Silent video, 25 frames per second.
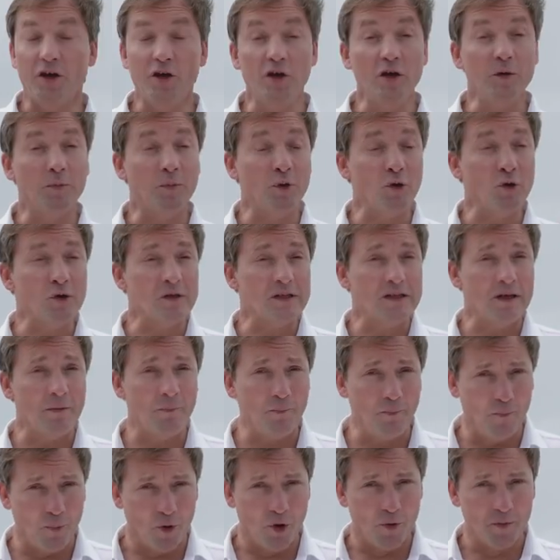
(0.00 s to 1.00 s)
И не просто
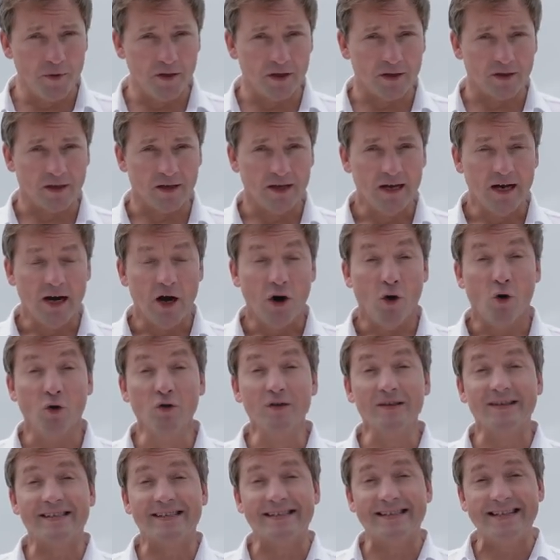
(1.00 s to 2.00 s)
помнит,
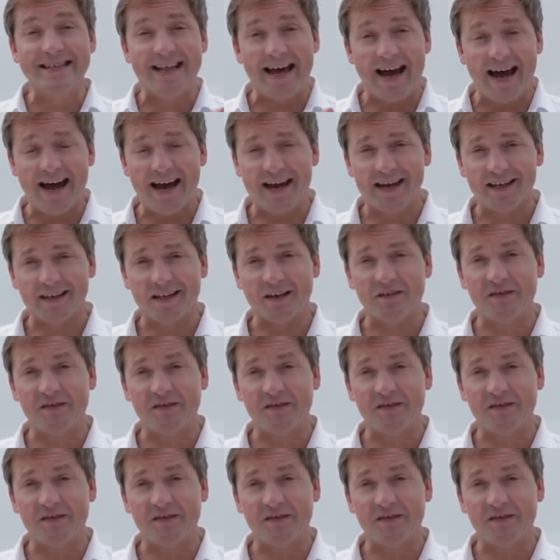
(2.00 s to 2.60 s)
он знает